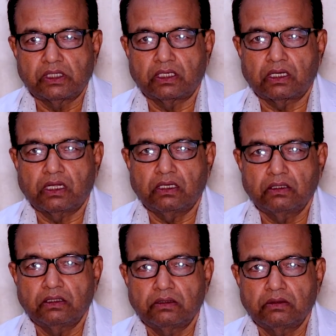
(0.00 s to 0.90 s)
এটা
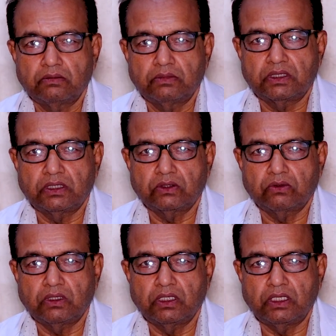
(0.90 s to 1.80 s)
বিশেষ
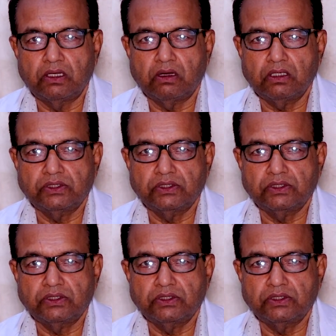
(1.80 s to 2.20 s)
করে ইয়াং